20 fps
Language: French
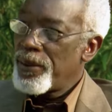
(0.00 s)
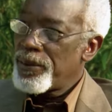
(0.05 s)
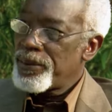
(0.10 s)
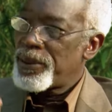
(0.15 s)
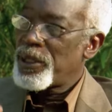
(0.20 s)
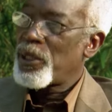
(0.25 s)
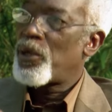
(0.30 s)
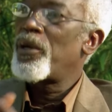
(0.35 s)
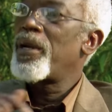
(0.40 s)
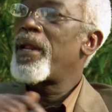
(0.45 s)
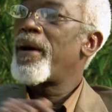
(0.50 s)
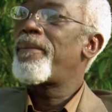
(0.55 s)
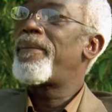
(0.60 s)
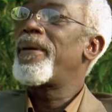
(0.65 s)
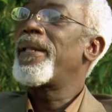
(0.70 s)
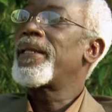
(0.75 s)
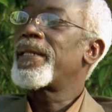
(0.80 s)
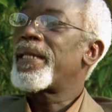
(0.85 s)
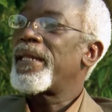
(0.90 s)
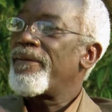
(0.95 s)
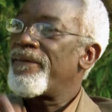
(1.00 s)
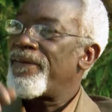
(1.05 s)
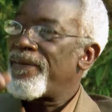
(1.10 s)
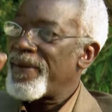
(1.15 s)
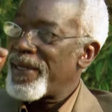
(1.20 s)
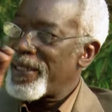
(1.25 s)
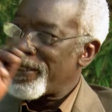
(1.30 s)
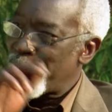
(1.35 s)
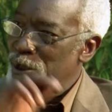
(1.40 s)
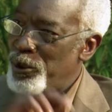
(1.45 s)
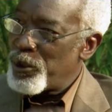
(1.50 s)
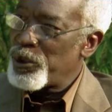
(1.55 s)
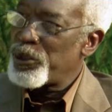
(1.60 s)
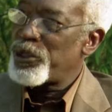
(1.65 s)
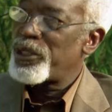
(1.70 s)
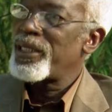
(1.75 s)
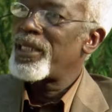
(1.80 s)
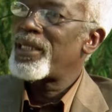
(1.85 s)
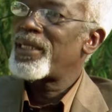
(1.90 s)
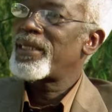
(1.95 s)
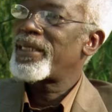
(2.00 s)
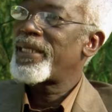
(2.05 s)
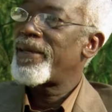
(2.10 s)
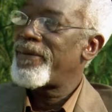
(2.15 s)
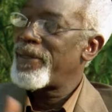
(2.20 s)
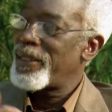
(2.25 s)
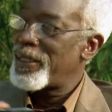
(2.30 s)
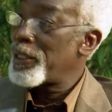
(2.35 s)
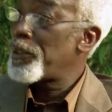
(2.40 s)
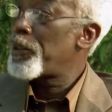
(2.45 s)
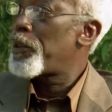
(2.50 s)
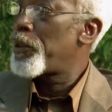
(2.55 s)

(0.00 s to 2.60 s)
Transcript: ce qu'on appelle reverse logique, ça veut dire